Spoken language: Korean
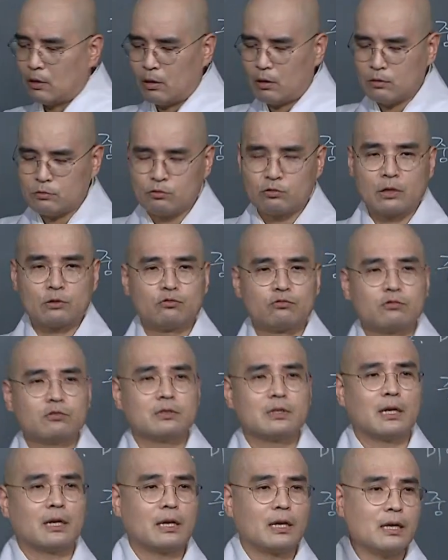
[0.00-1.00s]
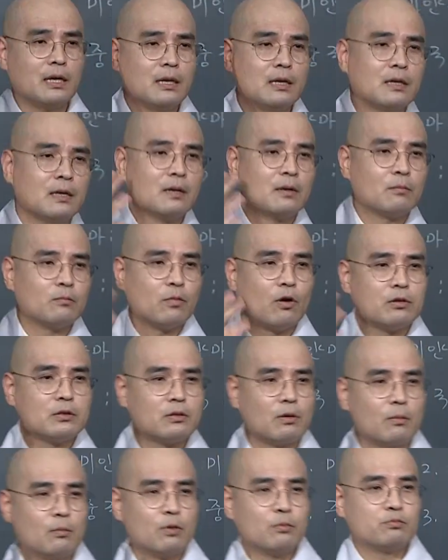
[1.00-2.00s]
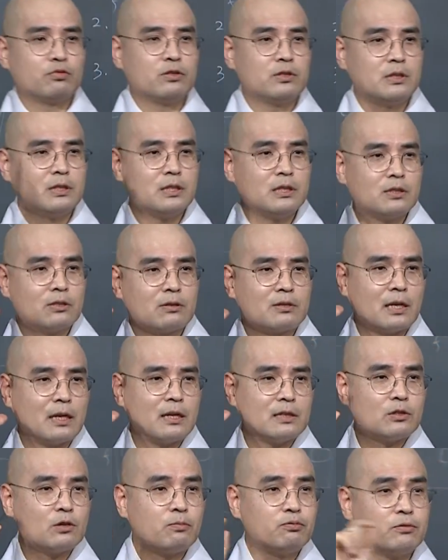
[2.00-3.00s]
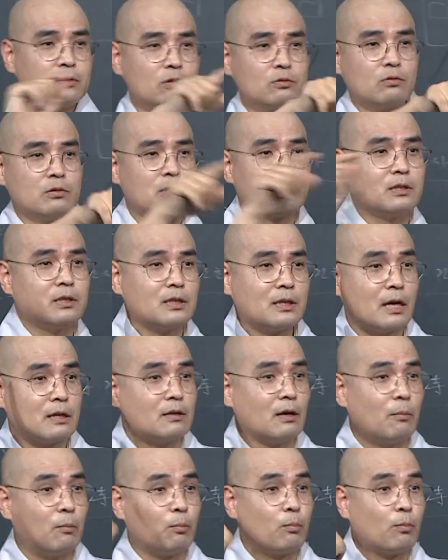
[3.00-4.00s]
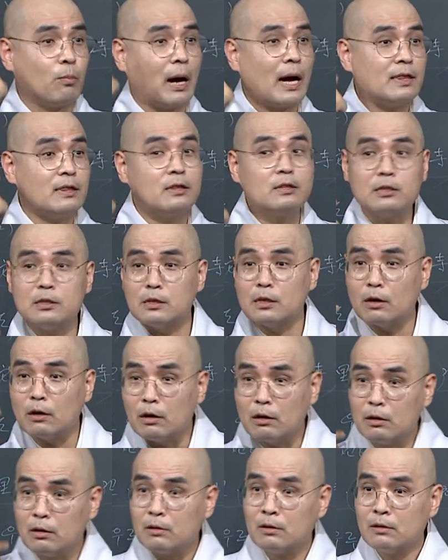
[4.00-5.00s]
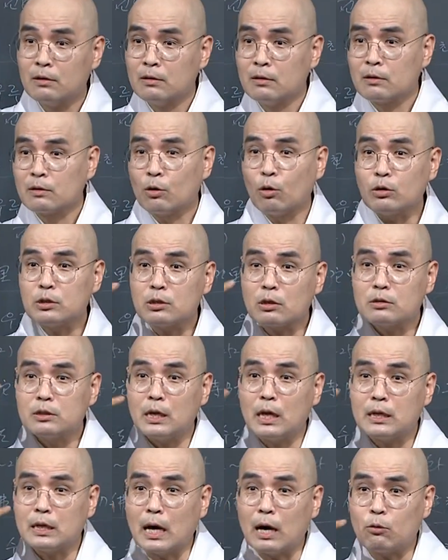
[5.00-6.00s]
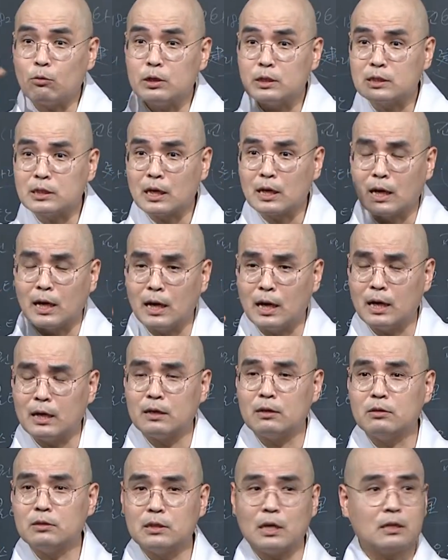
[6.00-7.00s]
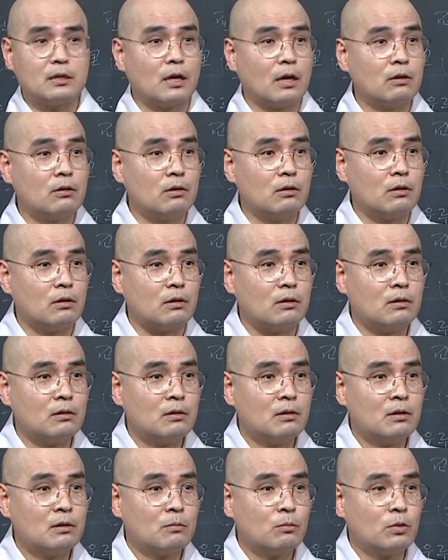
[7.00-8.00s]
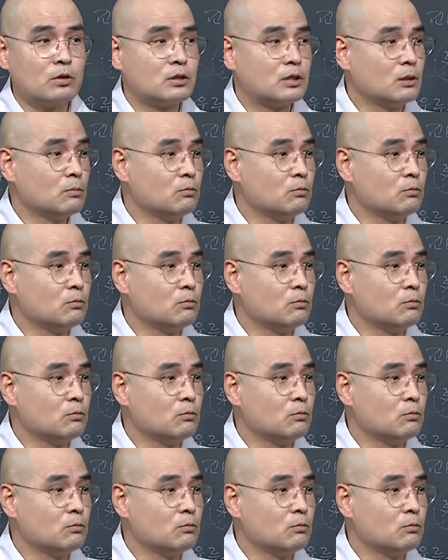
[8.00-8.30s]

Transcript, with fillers: 어 누가 죽는다네 뭐 어디서 뭐 무슨 일이 있었다네 저 풍경 소리 들으니까 그거 안 들려? 거기서 그 얘기 하고 있잖아. 이런 얘기를 해요. 뭐